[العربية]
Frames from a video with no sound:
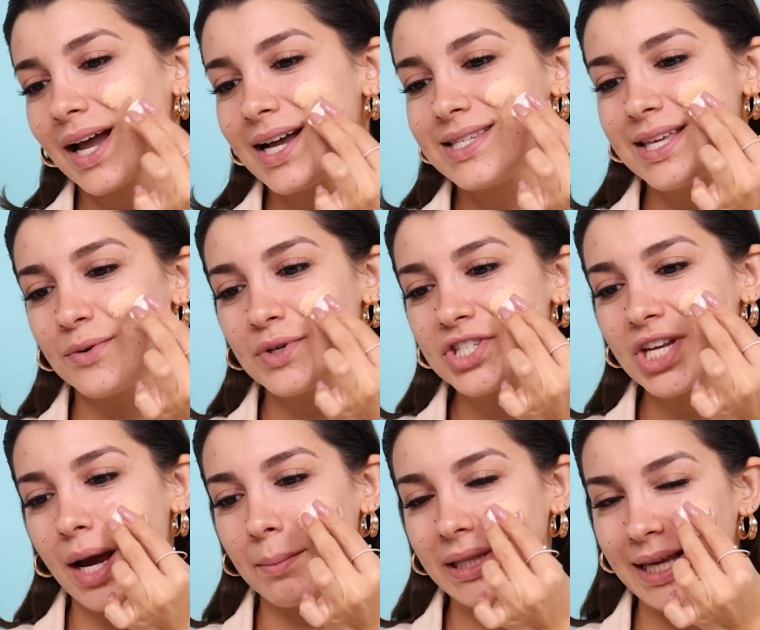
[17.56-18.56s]
حيصير
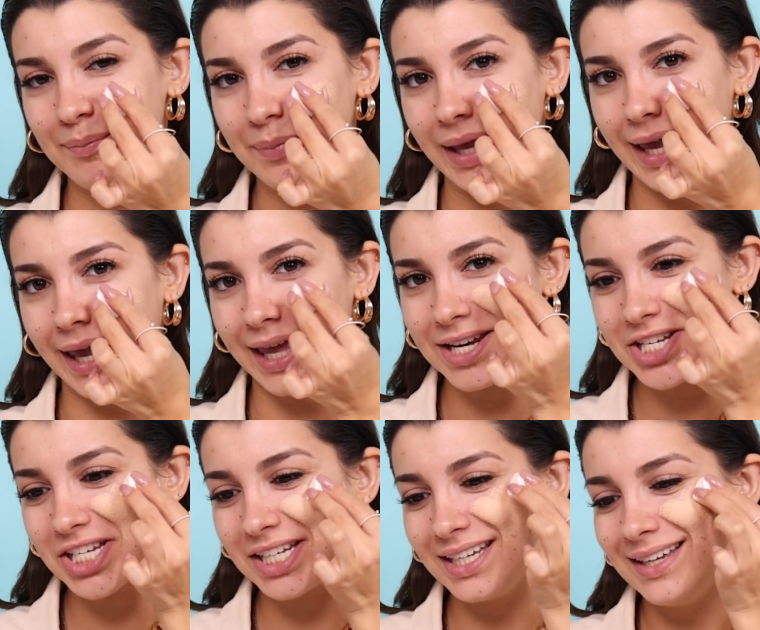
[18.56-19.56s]
وجهي عم بدبق اخر
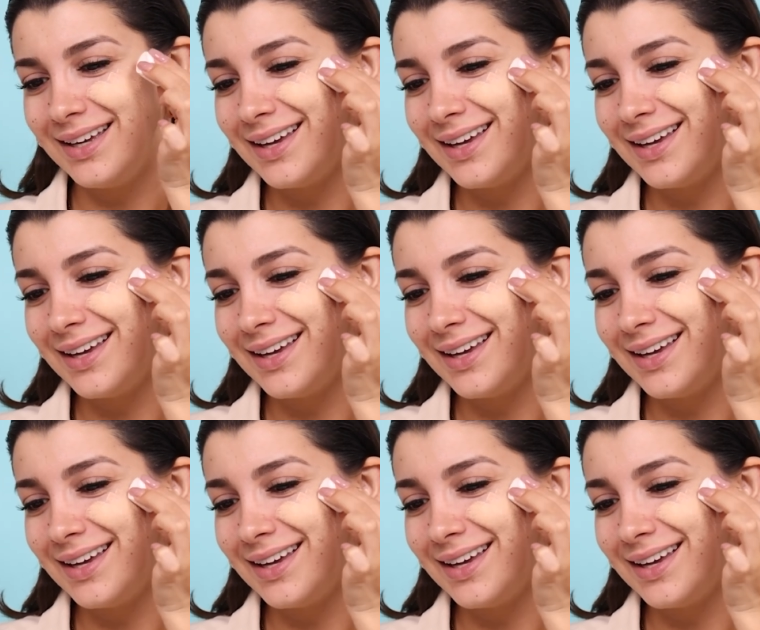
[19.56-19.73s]
شي